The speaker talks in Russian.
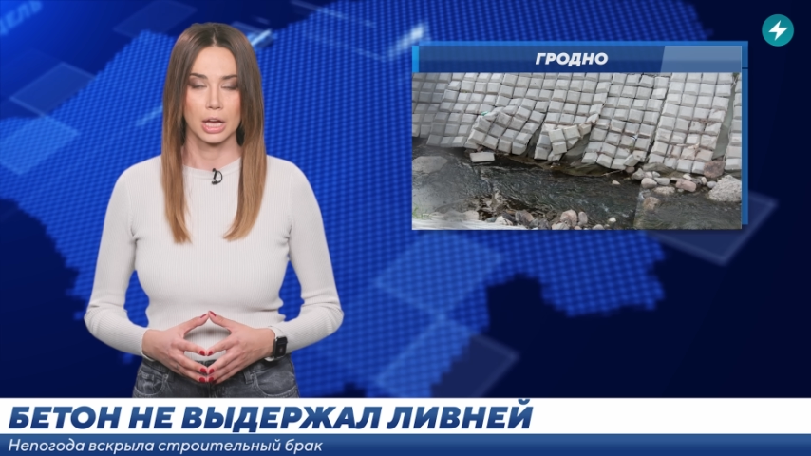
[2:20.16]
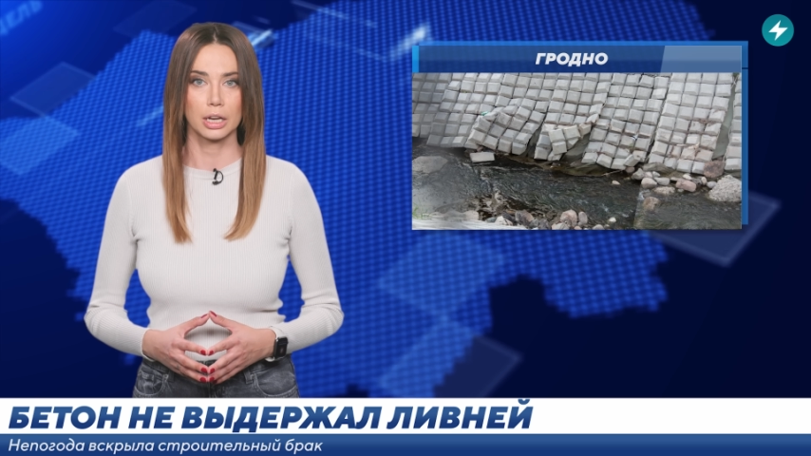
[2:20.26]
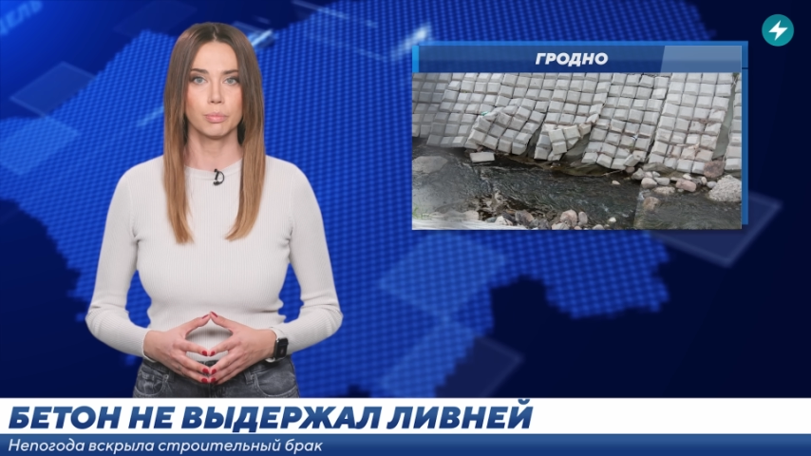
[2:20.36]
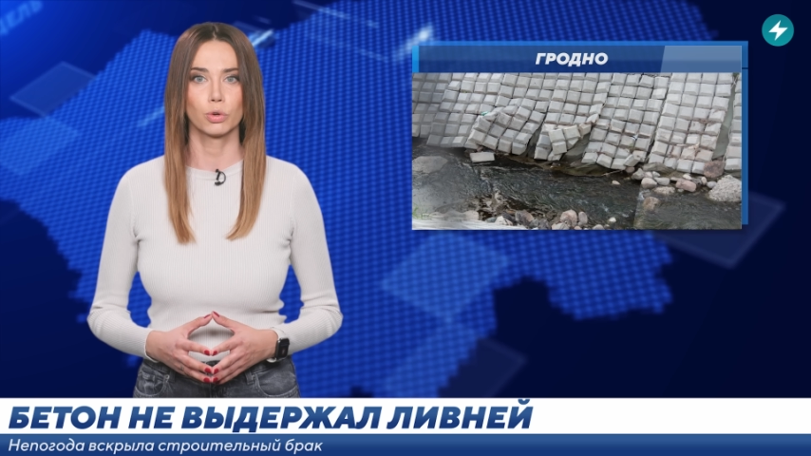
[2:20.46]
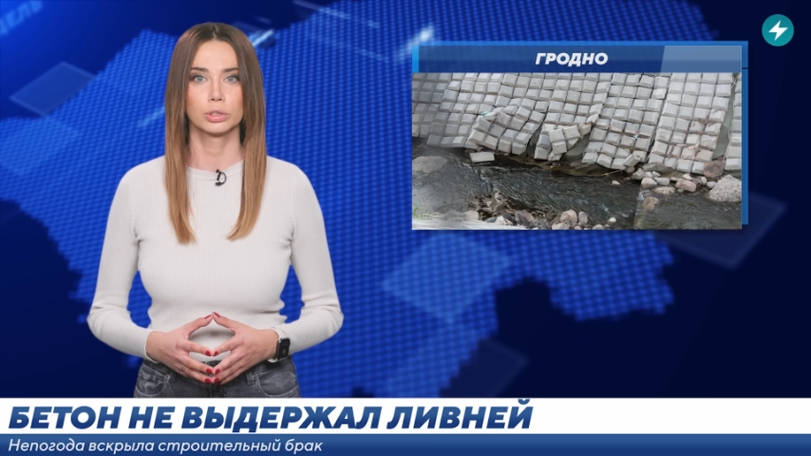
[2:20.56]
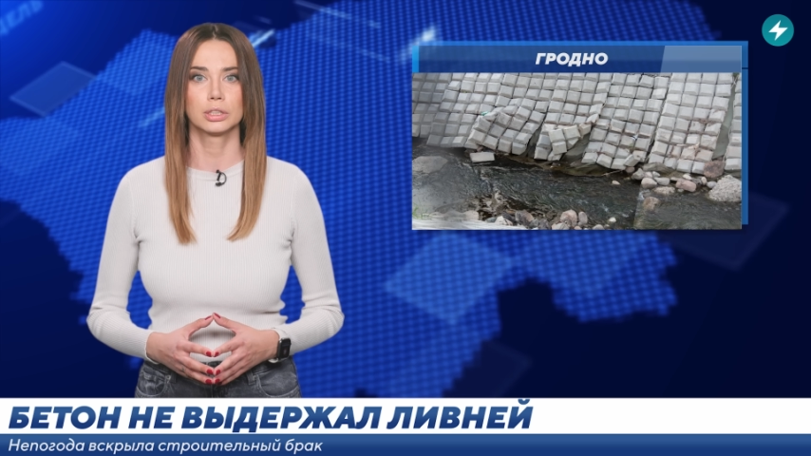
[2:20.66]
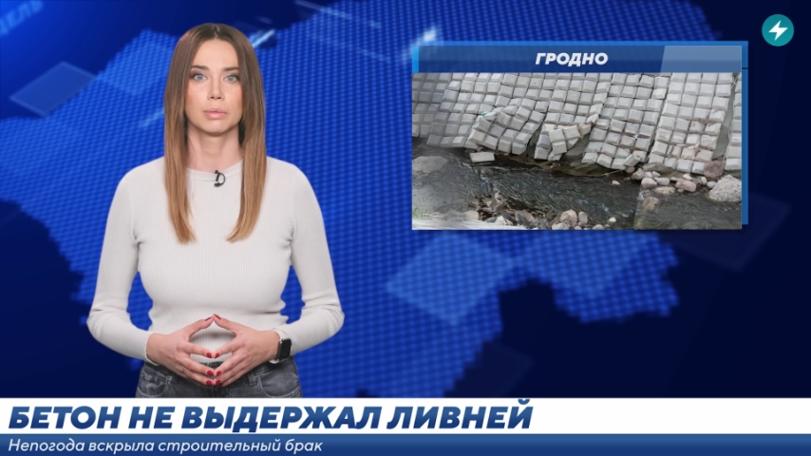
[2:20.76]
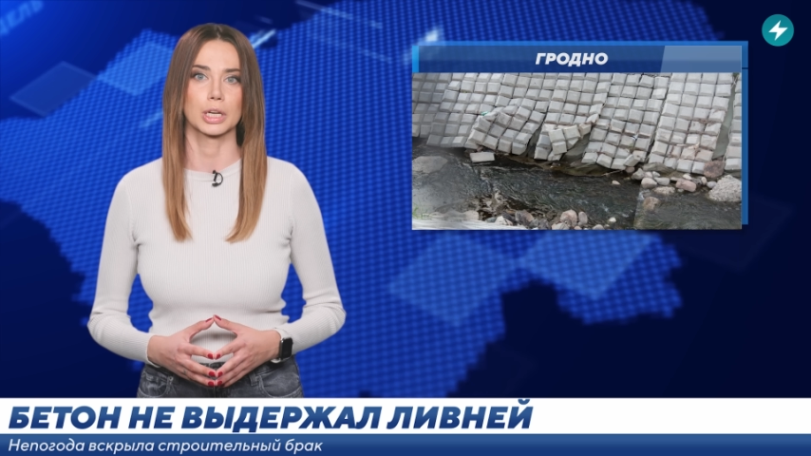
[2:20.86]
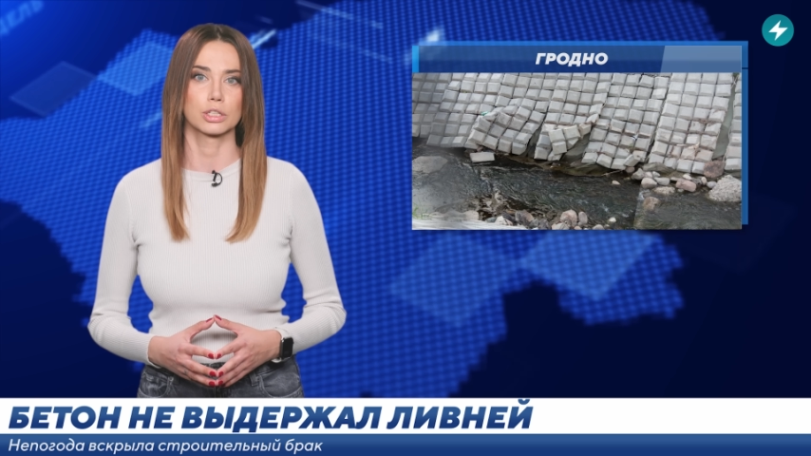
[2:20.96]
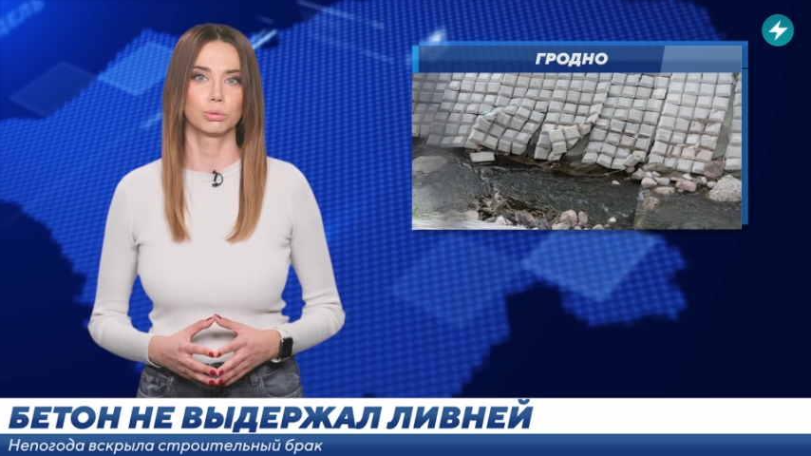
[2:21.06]
Ремонт на
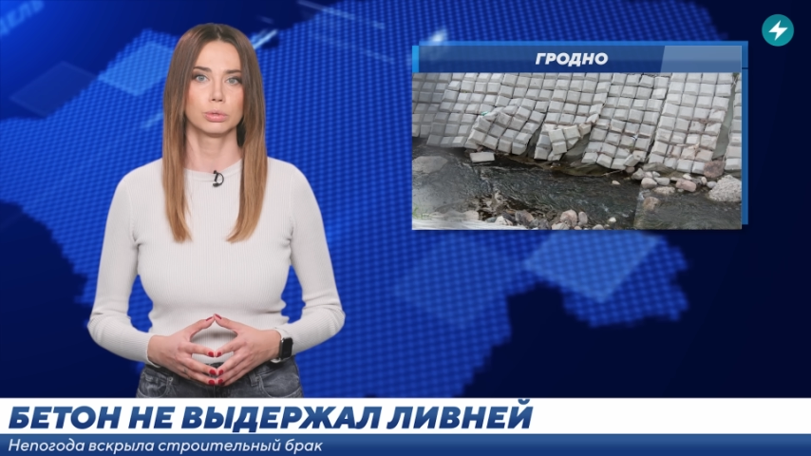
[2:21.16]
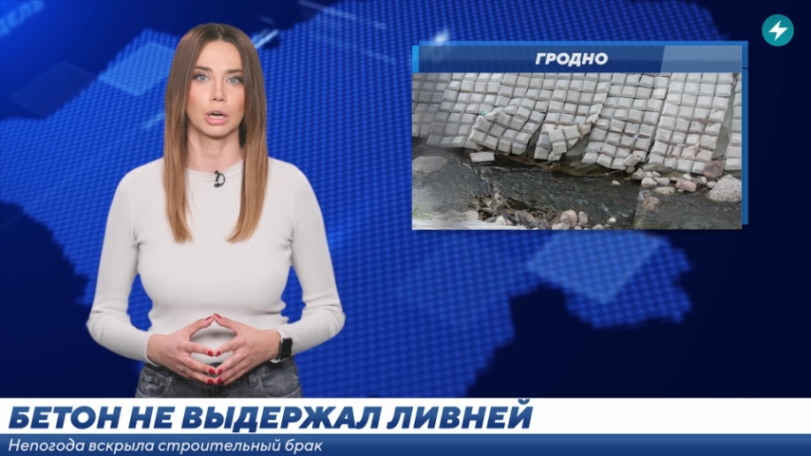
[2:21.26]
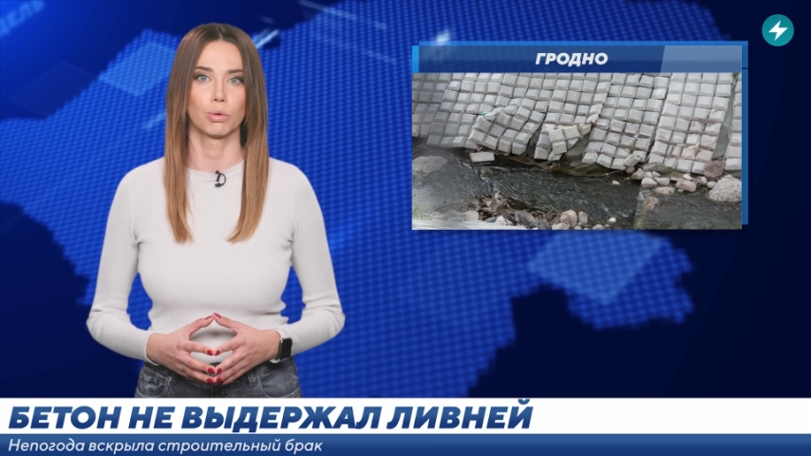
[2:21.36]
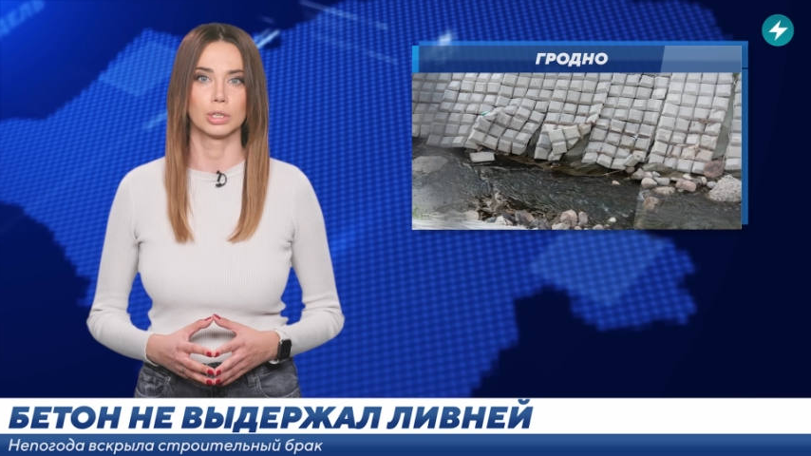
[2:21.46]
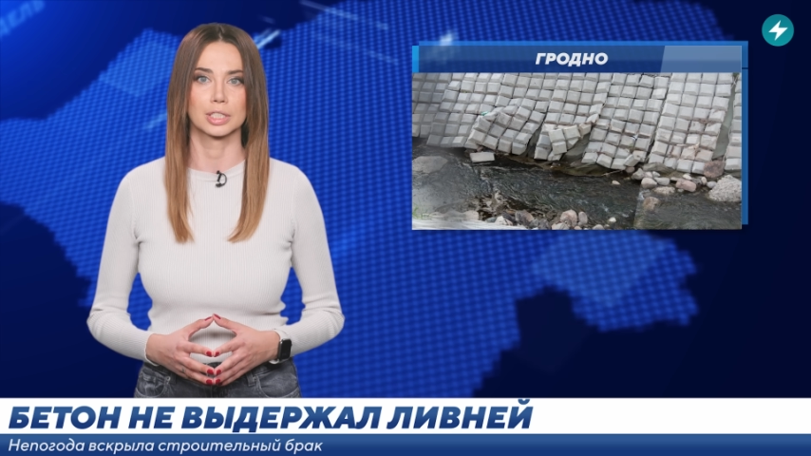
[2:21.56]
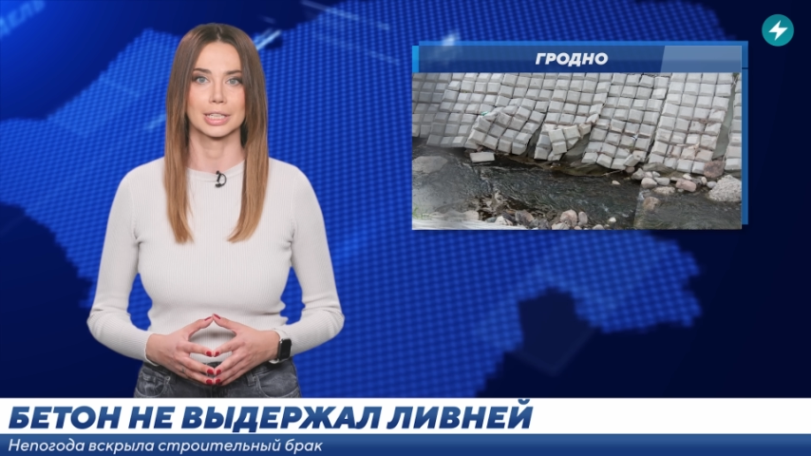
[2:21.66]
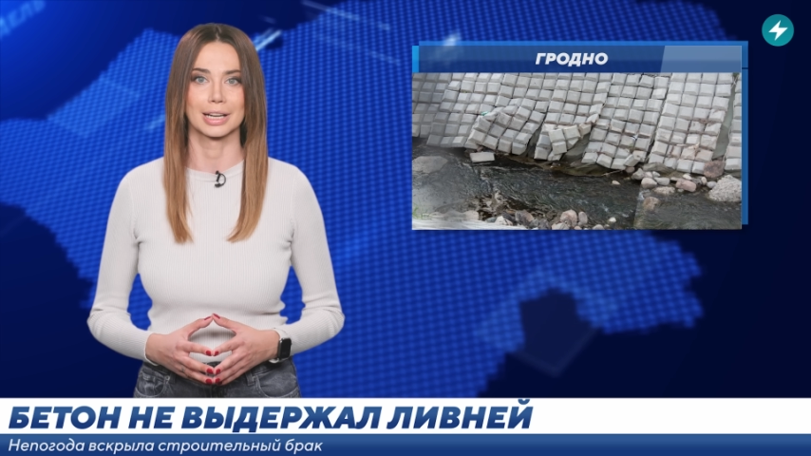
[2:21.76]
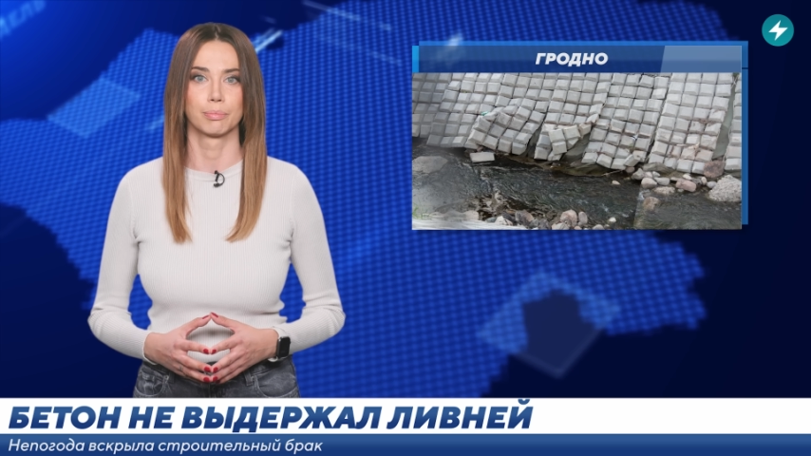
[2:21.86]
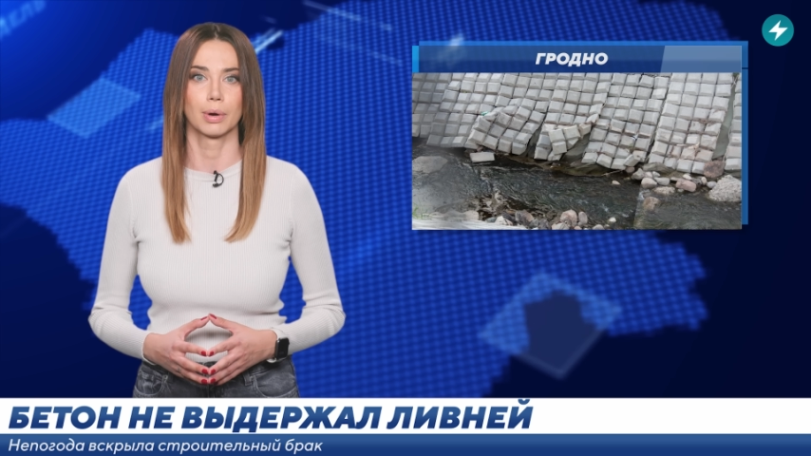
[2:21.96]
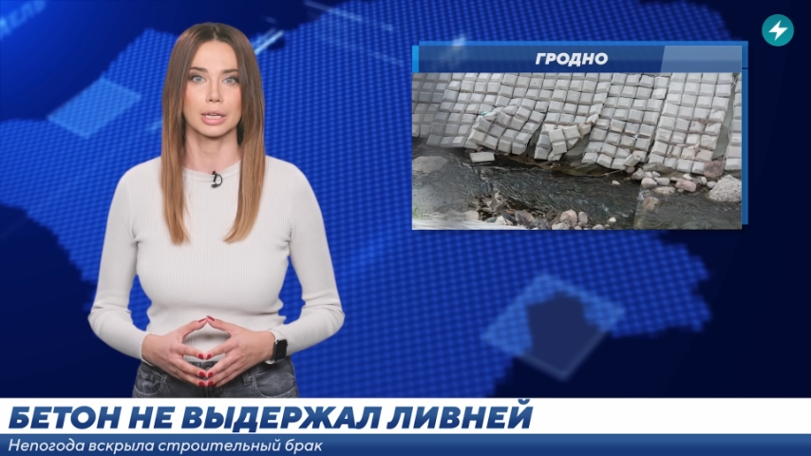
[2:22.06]
мосту на улице
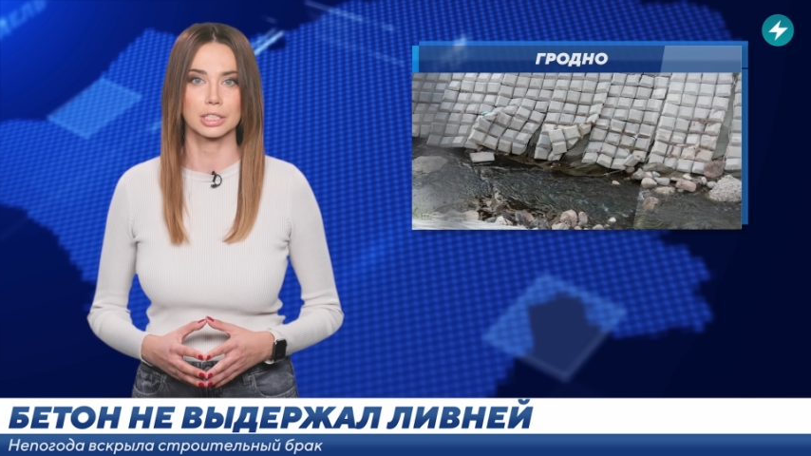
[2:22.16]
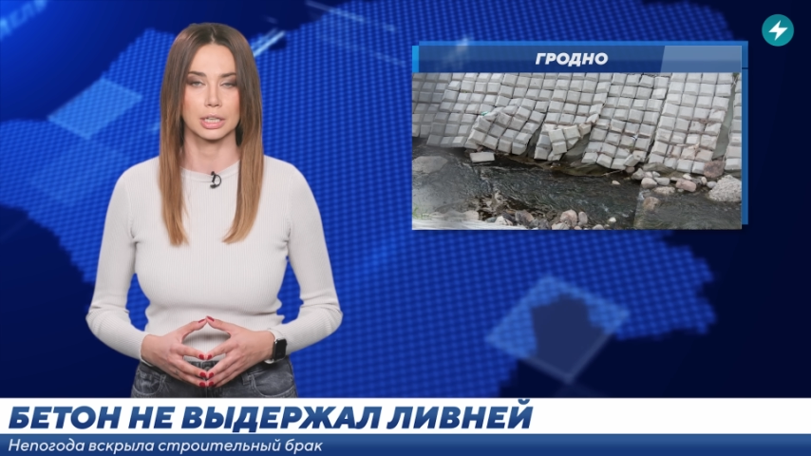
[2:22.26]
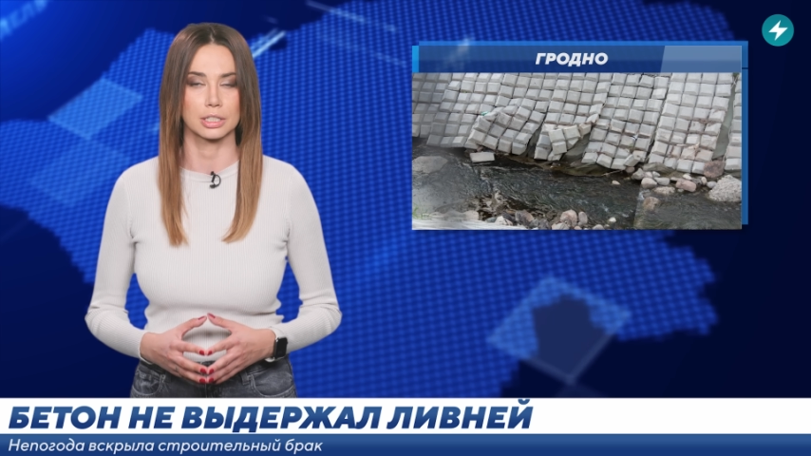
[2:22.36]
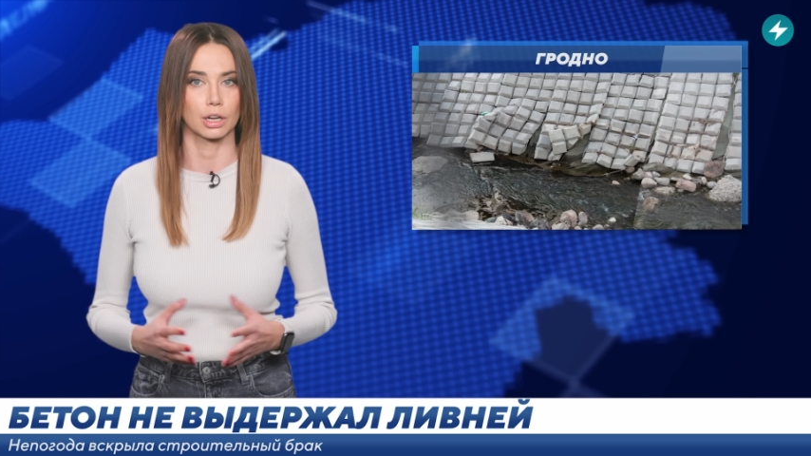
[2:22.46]
Рыбацкой